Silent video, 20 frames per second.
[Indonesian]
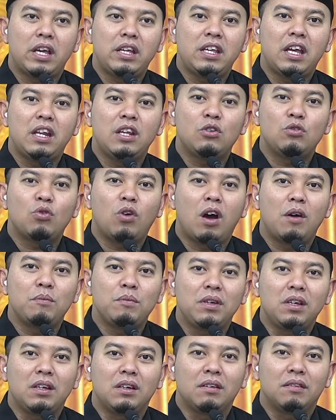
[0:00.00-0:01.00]
jadi
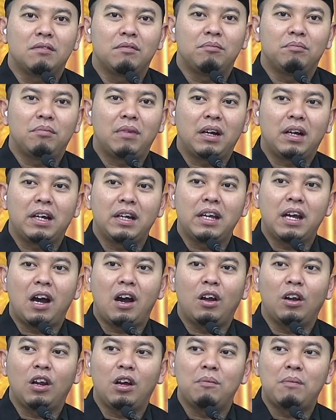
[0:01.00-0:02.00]
suami maka yang
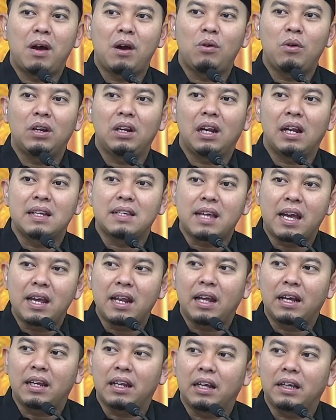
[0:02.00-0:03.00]
Allah mau adalah saya
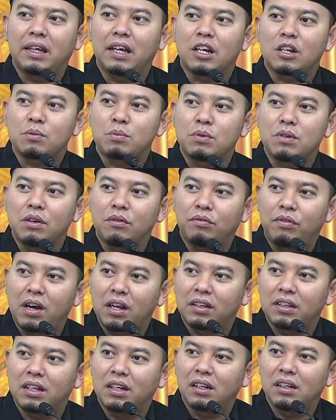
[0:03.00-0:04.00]
laki-laki harus punya
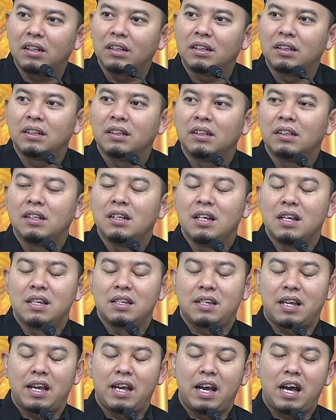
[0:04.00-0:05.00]
fadl,
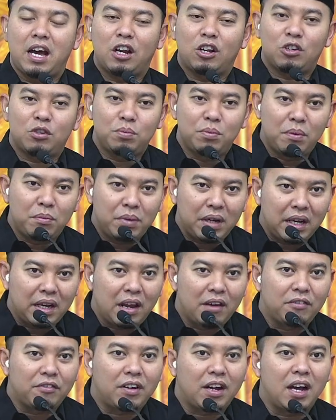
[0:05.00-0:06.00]
saya harus memberi
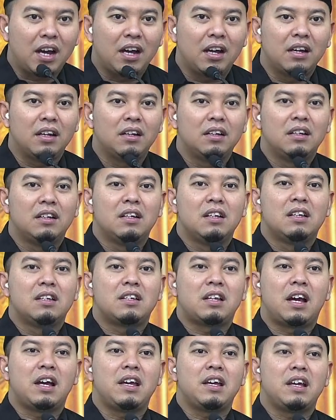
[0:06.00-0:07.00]
nafkah,
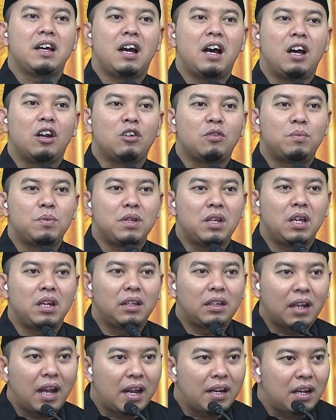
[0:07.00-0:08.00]
saya harus menjadi
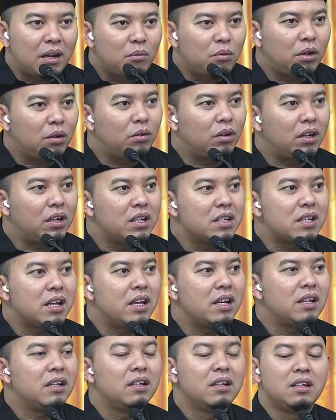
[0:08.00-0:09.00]
teladan buat keluarga
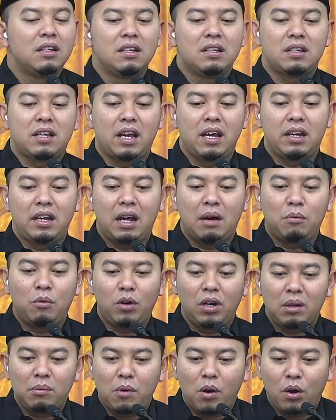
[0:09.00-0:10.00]
saya, saya tidak
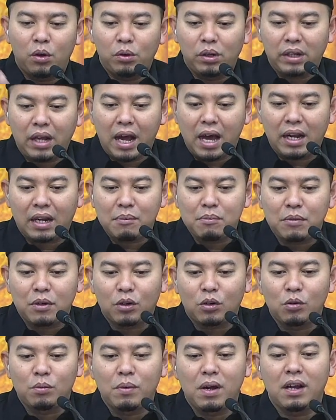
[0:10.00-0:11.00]
boleh bawa duit haram ke
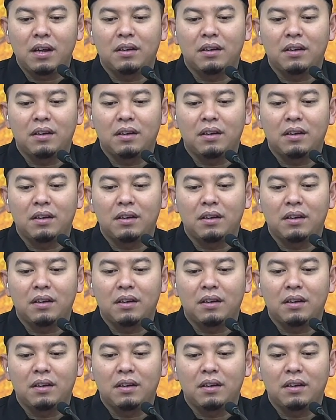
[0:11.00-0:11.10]
rumah,